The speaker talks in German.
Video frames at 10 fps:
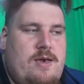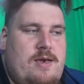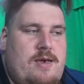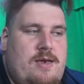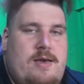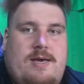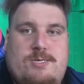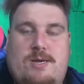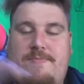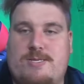Äh,
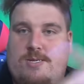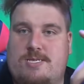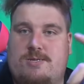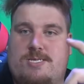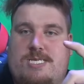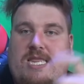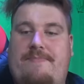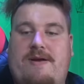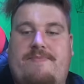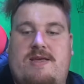also habe mir so, ein, so einen
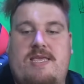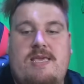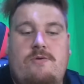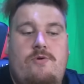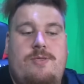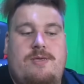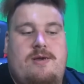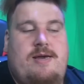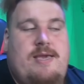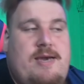Zehnerpack Batterien geholt,
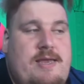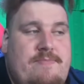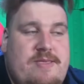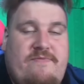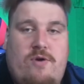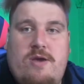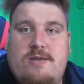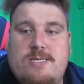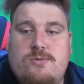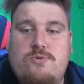ein, einmal die Woche
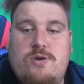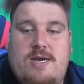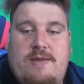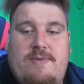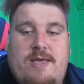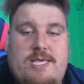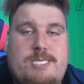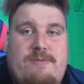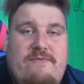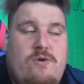oder so oder einmal alle
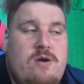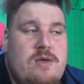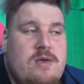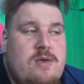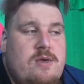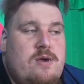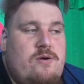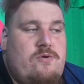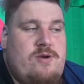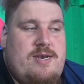zwei Wochen.
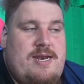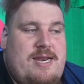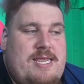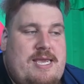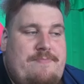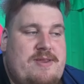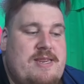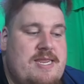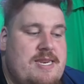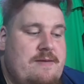Und dann hatte ich halt
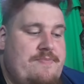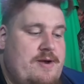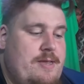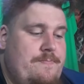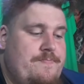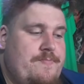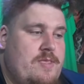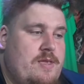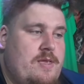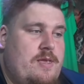Batterien dabei
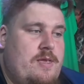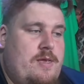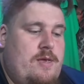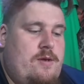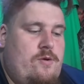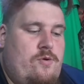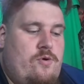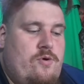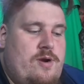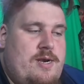
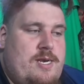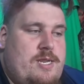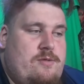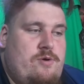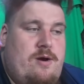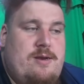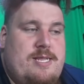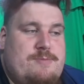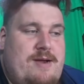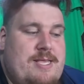und ja,
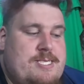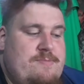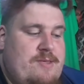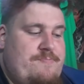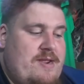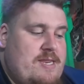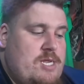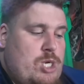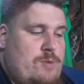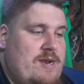das war jetzt ziemlich
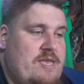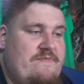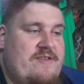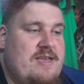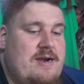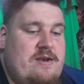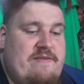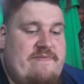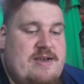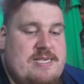praktisch, weil ich auf die Art
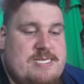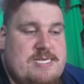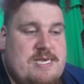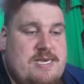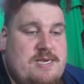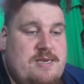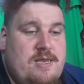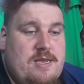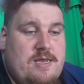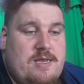und Weise